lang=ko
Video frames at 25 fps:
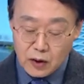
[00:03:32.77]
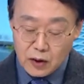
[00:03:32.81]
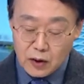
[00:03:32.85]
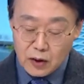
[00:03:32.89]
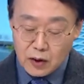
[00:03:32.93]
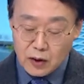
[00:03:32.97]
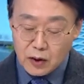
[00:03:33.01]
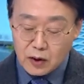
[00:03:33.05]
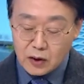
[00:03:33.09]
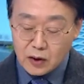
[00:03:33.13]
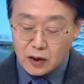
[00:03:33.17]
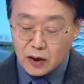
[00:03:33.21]

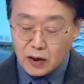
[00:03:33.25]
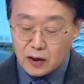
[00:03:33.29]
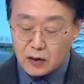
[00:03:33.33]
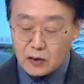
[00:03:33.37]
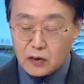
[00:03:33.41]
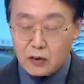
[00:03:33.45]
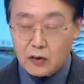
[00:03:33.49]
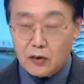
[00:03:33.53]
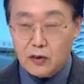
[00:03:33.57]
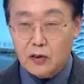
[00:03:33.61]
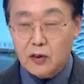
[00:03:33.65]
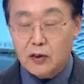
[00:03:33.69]
이렇게
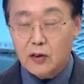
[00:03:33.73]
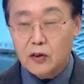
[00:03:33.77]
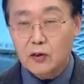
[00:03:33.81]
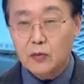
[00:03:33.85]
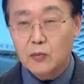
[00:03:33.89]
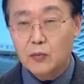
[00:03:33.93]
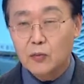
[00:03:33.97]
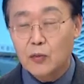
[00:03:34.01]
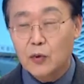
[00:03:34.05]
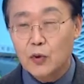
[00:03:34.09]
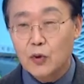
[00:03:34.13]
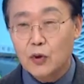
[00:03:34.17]
해서는
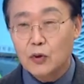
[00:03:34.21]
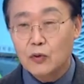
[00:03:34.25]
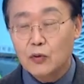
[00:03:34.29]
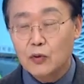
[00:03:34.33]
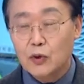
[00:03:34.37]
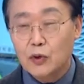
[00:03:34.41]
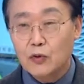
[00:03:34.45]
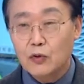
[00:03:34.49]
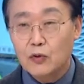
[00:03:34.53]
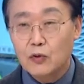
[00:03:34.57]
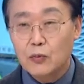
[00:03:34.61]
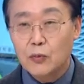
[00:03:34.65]
지금 뭐
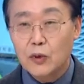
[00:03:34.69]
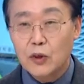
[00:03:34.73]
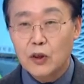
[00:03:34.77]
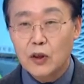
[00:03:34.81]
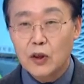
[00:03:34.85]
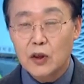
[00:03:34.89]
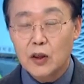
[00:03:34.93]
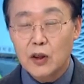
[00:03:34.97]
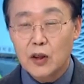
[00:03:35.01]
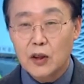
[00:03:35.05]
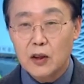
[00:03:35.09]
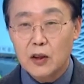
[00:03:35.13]
우리
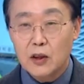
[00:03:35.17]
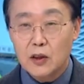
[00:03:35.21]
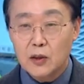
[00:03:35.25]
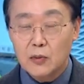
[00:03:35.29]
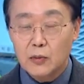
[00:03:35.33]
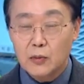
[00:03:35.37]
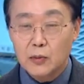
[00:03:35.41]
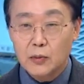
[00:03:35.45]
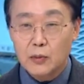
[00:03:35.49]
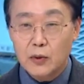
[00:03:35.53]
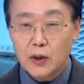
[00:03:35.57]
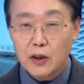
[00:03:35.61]
국민들이 이
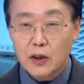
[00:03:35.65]
부분에